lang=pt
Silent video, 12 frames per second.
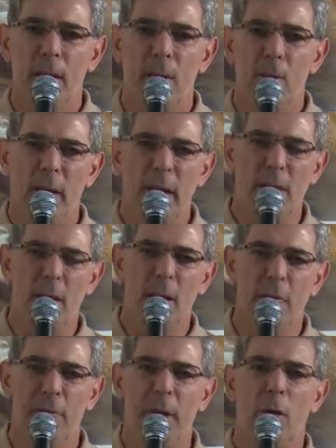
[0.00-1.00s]
E o que
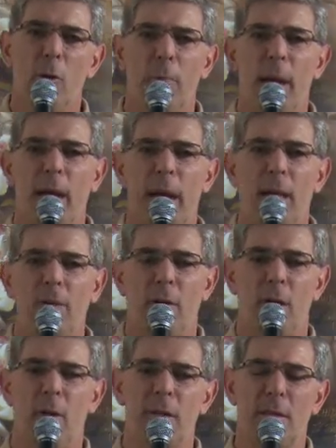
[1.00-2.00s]
significa o pecado
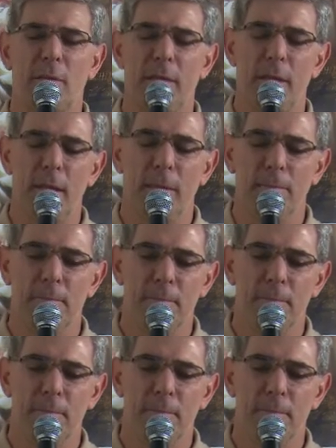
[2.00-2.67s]
na nossa vida?